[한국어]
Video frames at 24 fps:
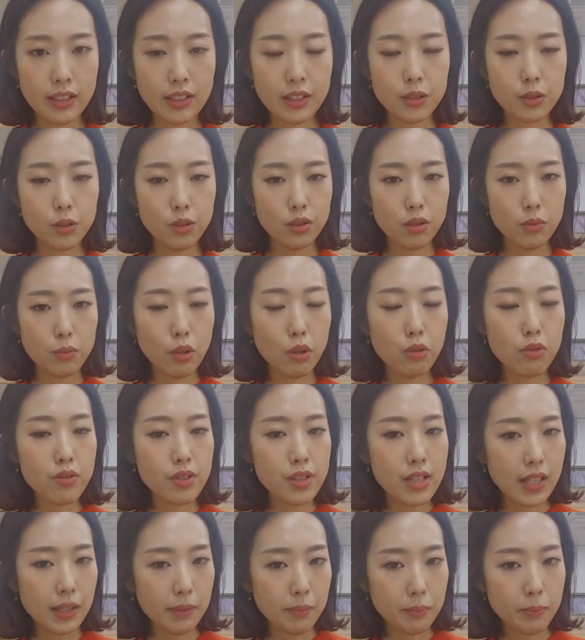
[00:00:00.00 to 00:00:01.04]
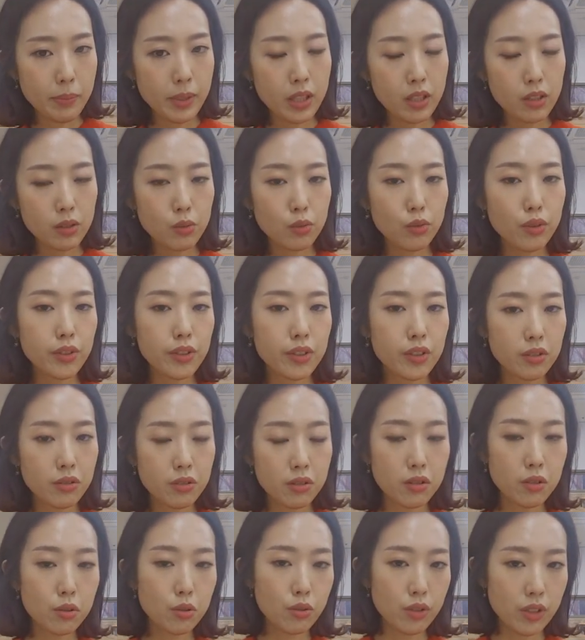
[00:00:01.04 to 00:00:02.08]
그래서 이제 명사 앞에 소유격
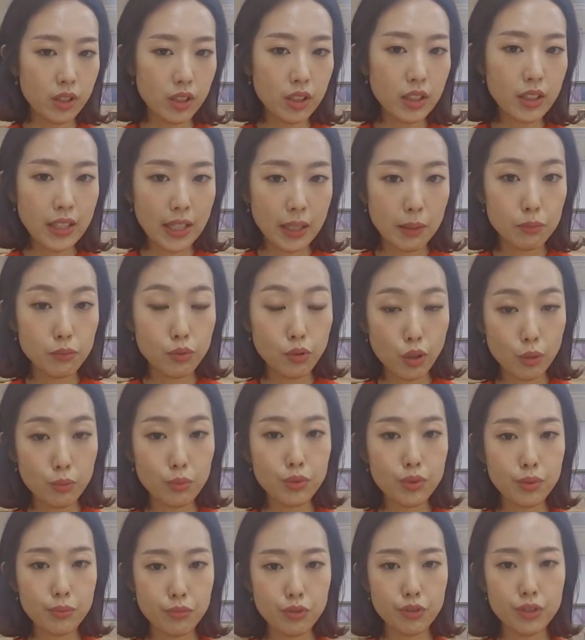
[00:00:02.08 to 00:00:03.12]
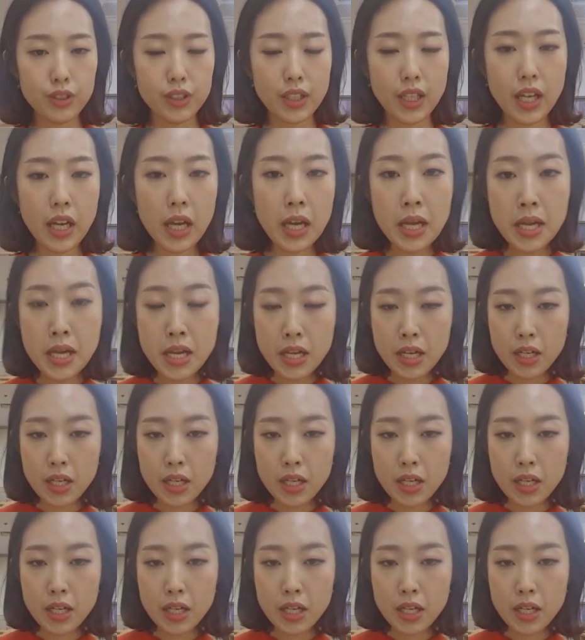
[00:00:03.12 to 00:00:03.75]
쓸 수 있는가 물어보는 문제.